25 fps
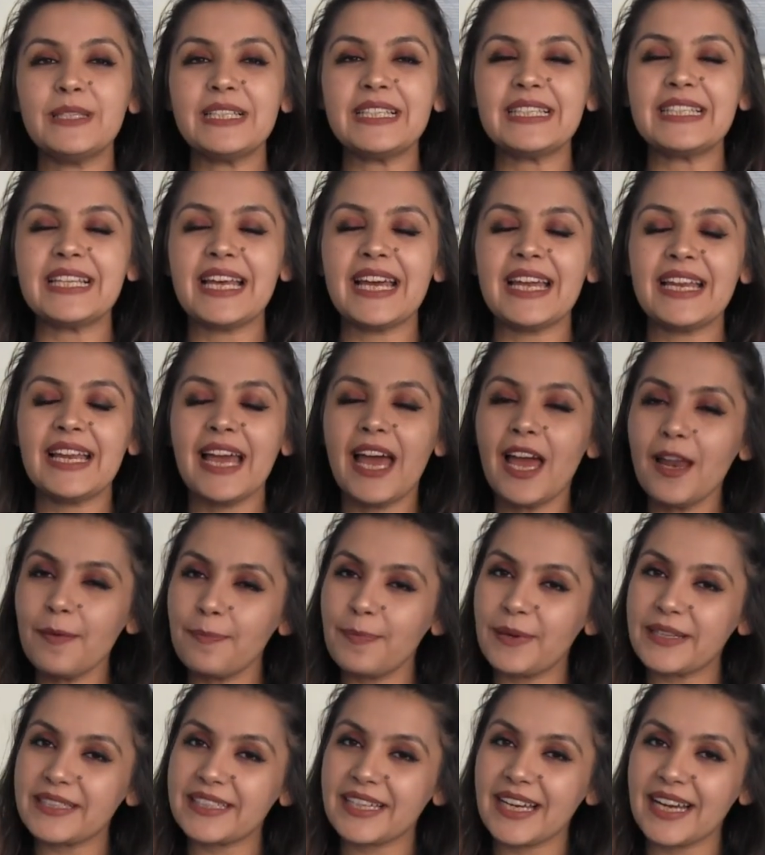Bizler
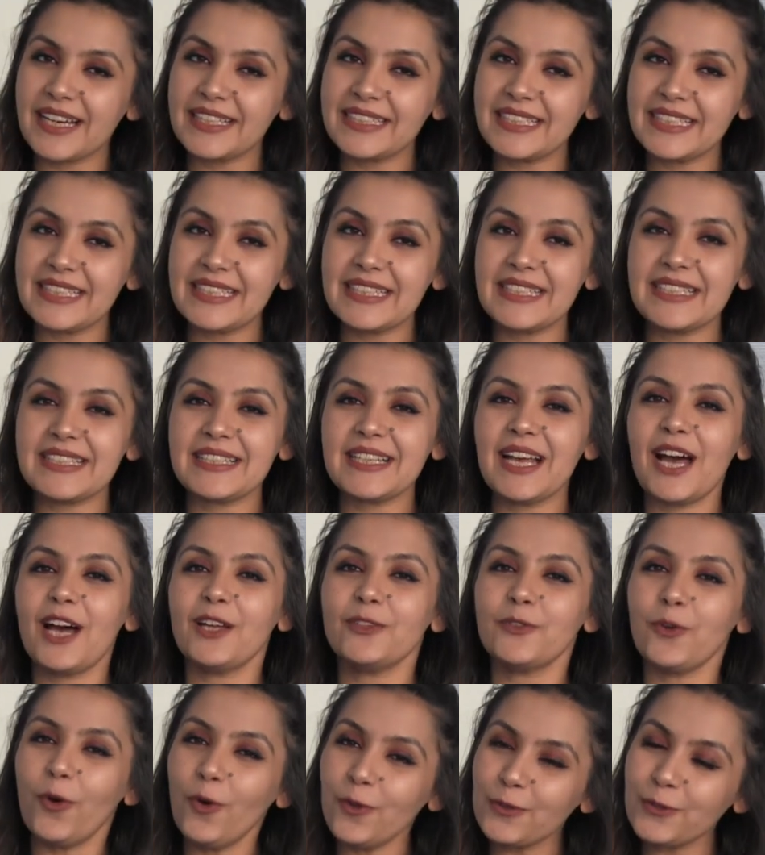her pazartesi
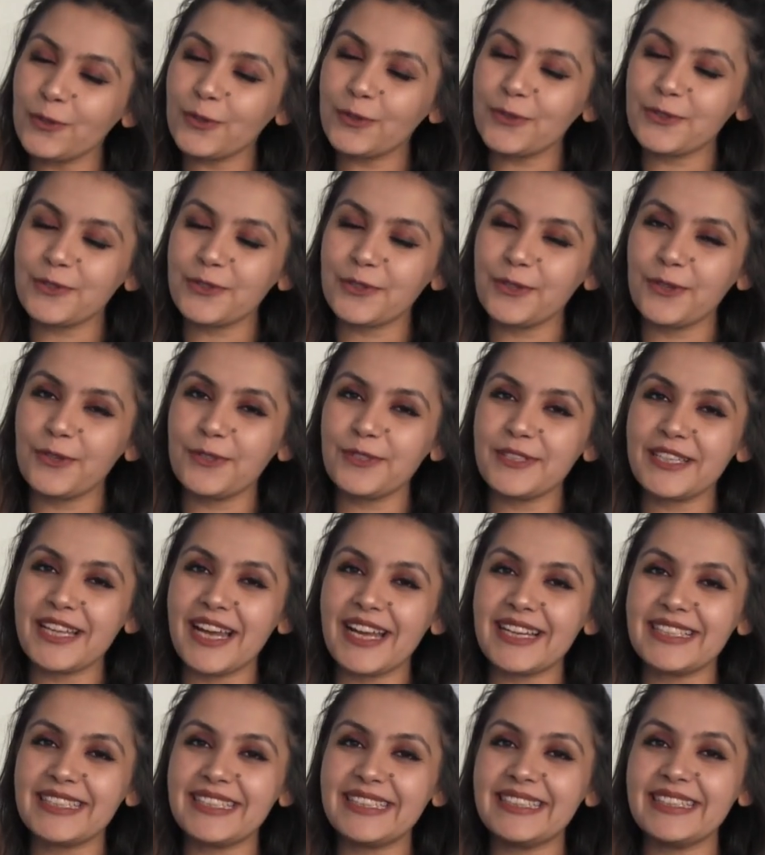saat 19'u
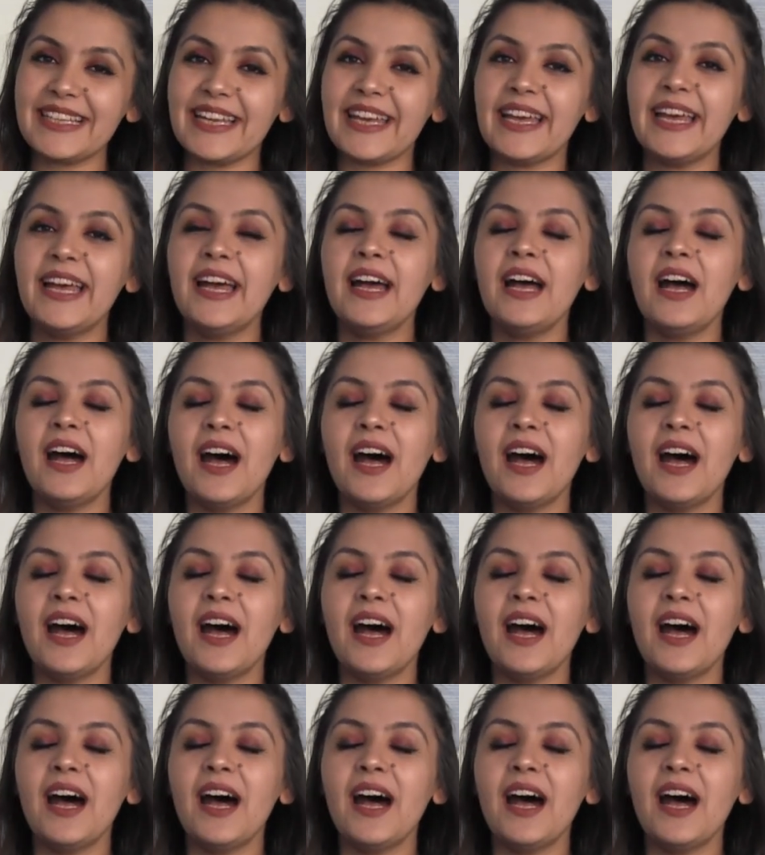gösterdiğinde